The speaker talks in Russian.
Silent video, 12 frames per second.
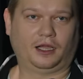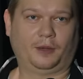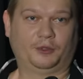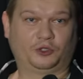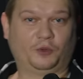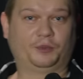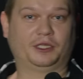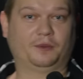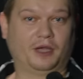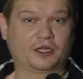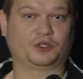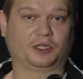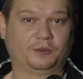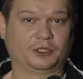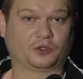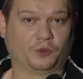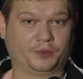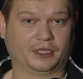а потом понимаю, что на
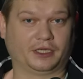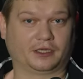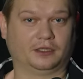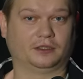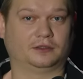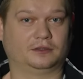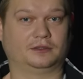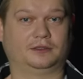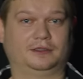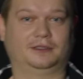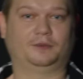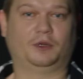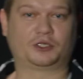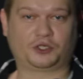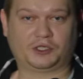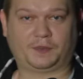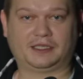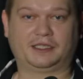метро приехал. А,
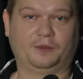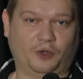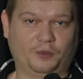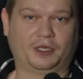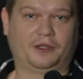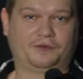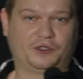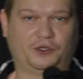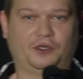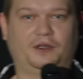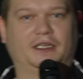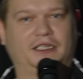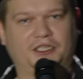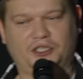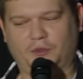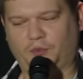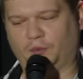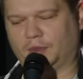большое спасибо, у меня все отличная